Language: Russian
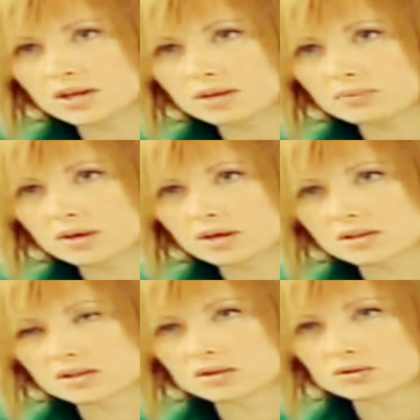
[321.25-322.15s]
я
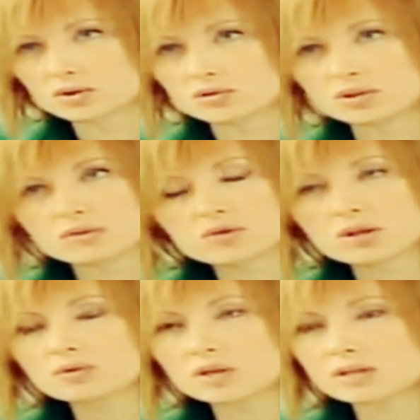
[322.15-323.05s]
пока знаю, что
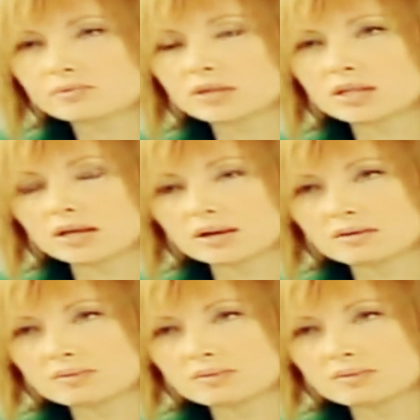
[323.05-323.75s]
девушка у нас модель.